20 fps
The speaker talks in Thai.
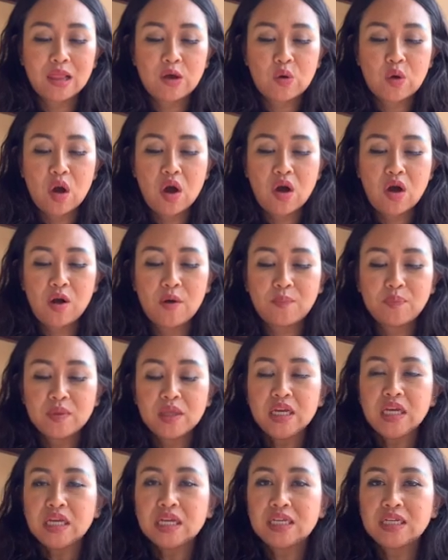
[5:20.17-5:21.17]
แล้วก็
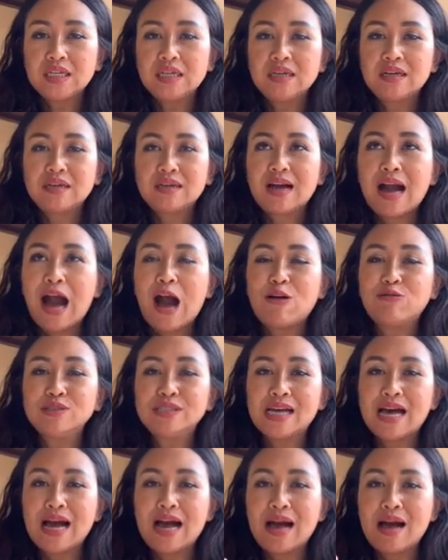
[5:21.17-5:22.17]
คือเขา
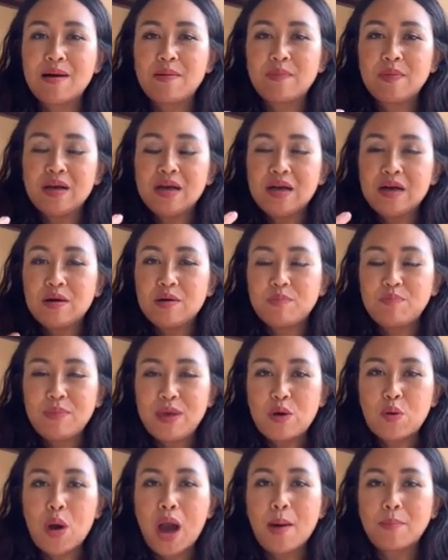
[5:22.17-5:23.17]
จะมี
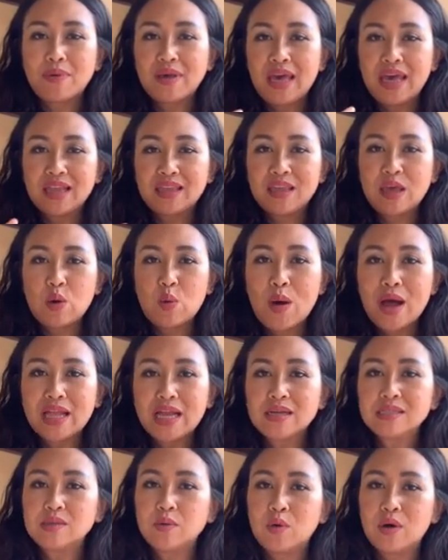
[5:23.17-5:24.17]
ความคิดที่ว่า
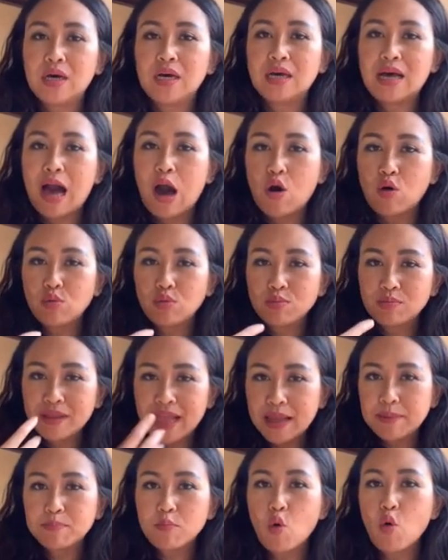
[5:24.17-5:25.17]
ถ้าสู่เออเขา
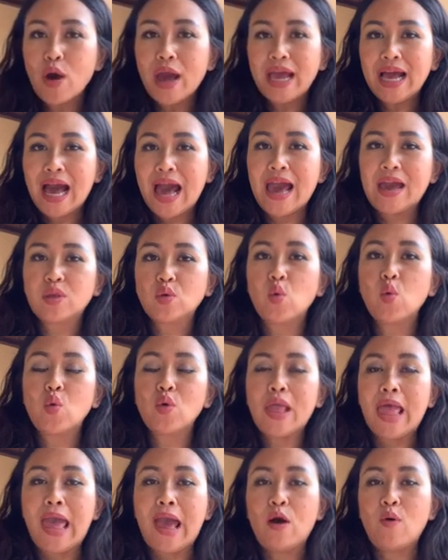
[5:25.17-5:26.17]
เล่นมุกให้ใครดู
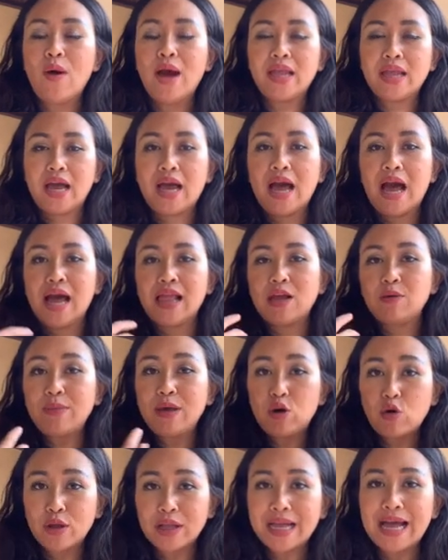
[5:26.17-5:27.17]
แล้วอะนะคะแล้วมี
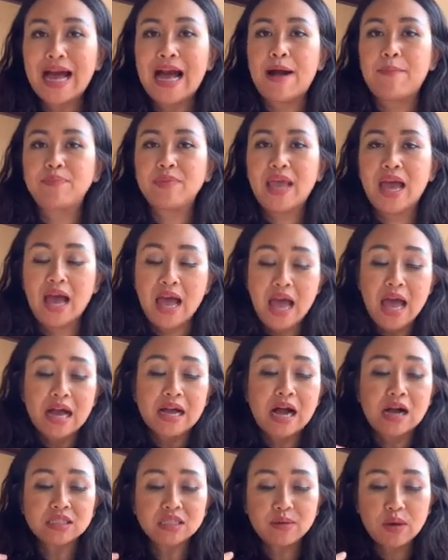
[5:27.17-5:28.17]
คนขำเนี่ย
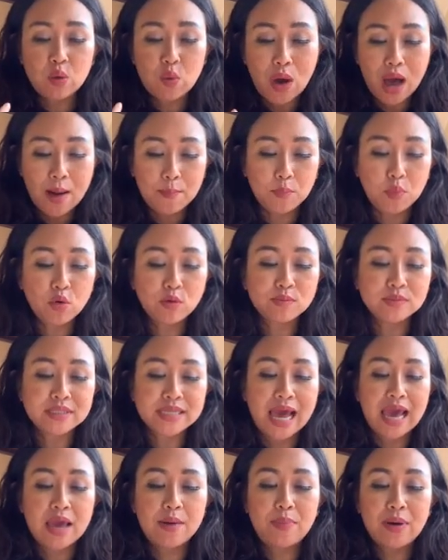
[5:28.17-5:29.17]
เขาจะมีความภูมิใจ
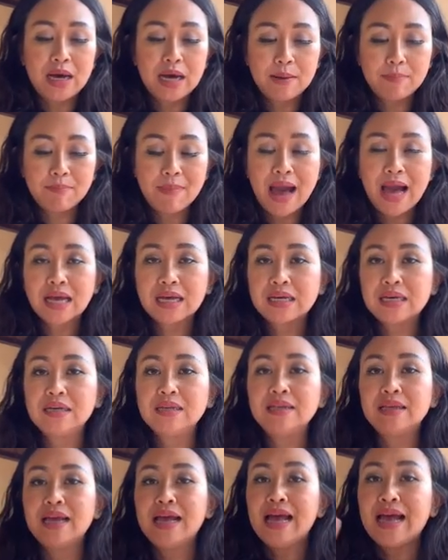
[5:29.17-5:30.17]
เพิ่มมากขึ้น
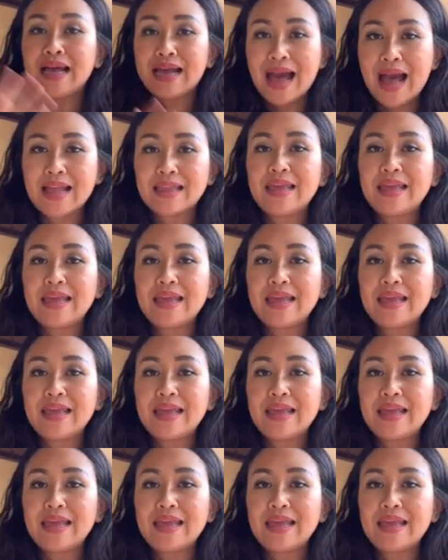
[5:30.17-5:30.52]
การ